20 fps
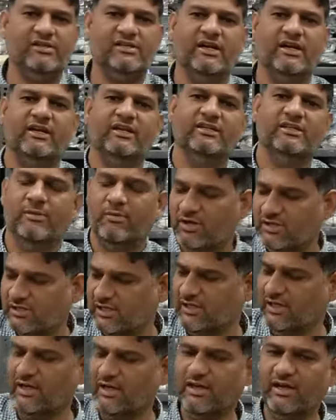డేట్ తీసాం ఒక
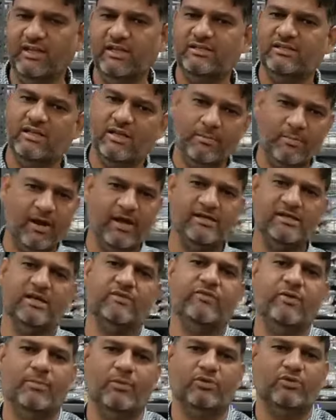సింగిల్గా తీస్తే దాని ప్రైస్
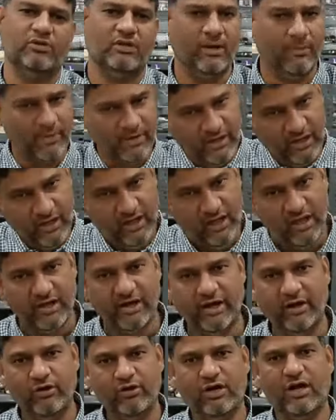ఎక్కువైపోతుంది కాబట్టి
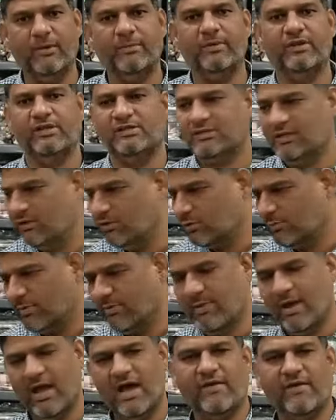రెండు కలిపి తీసినందుకు మనం
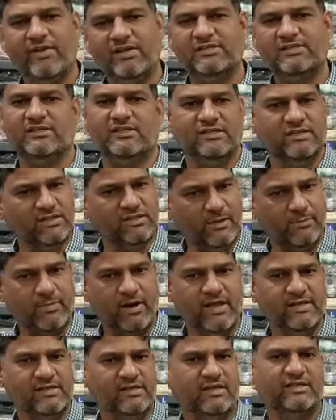యావరేజ్ తీసేసి దాని
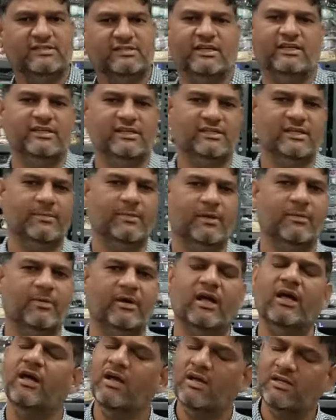ప్రైస్ అనేది సెట్ చేసామన్నమాట
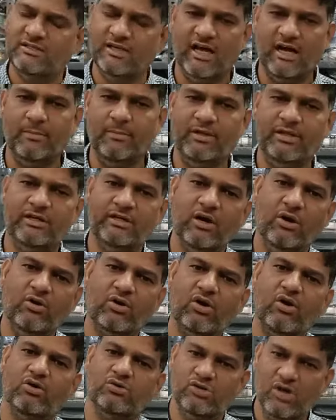మందికి డౌట్
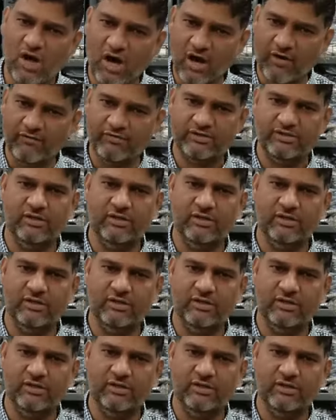రావచ్చు హాఫ్